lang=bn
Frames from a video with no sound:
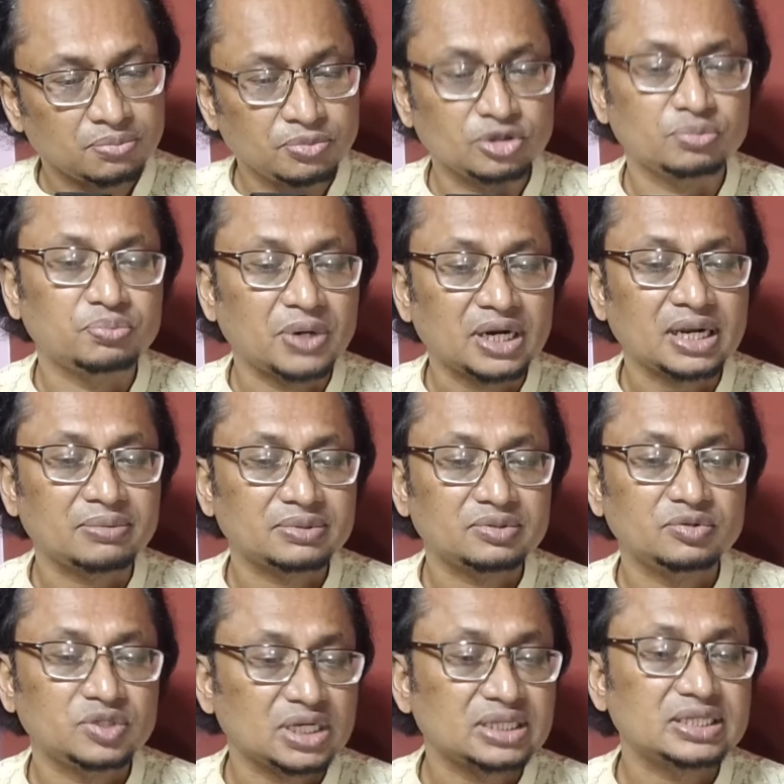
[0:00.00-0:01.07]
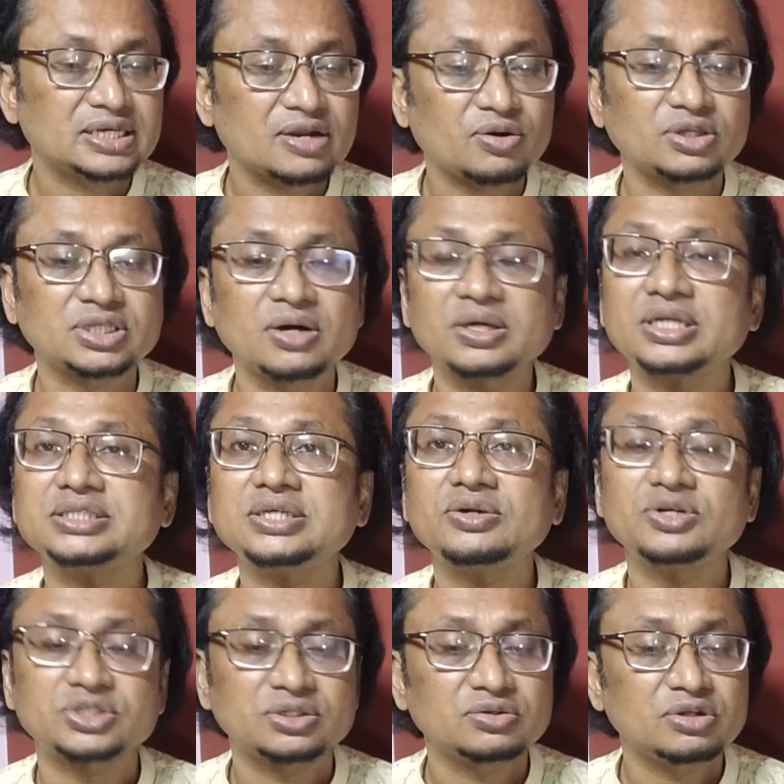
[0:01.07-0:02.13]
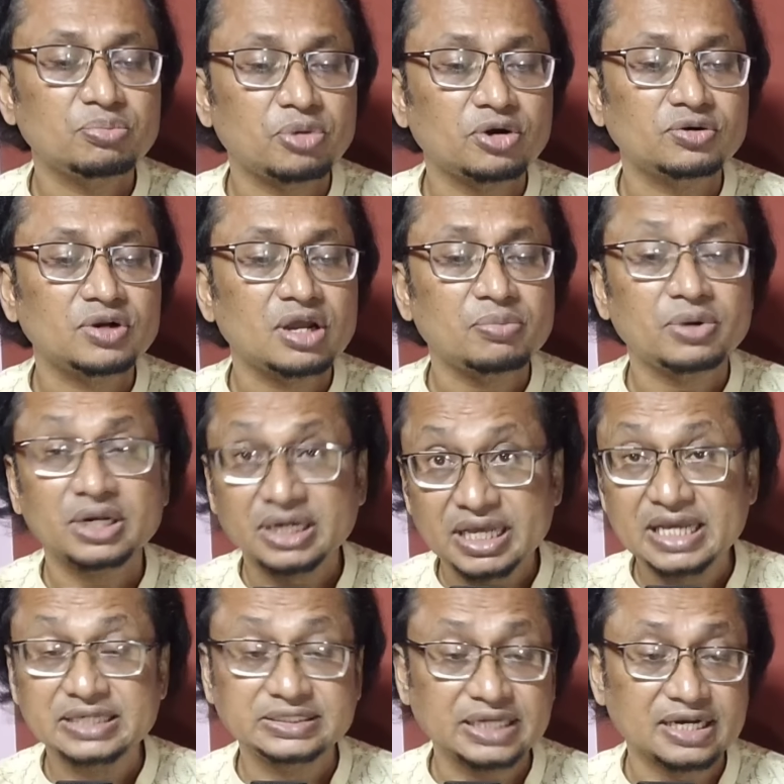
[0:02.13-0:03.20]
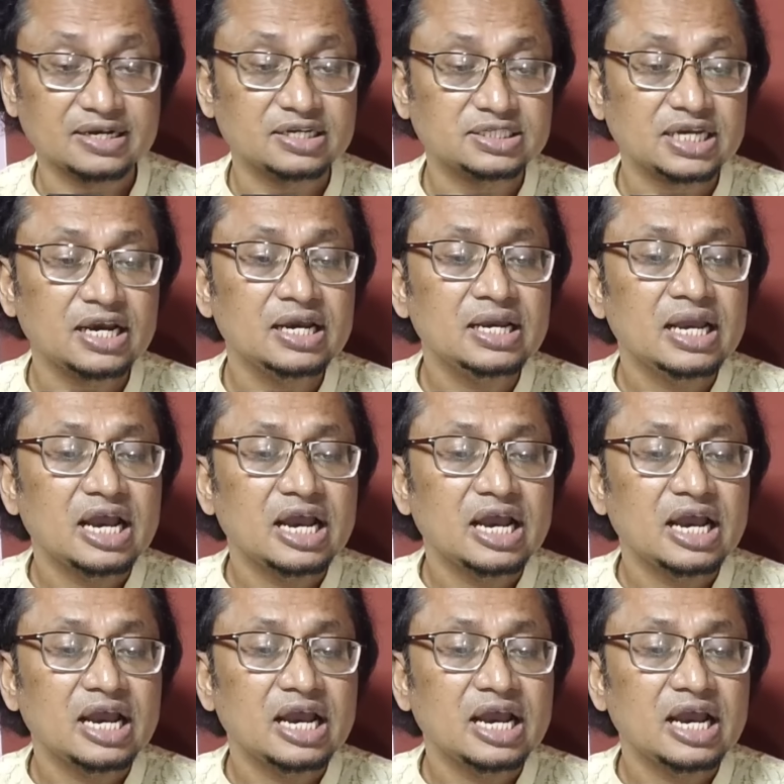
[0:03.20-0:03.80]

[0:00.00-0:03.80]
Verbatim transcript: বুধবার দুইটার দিকে কথা হয় রেজাউলের সঙ্গে উনি বর্ণনা বলেন এই জায়গাটা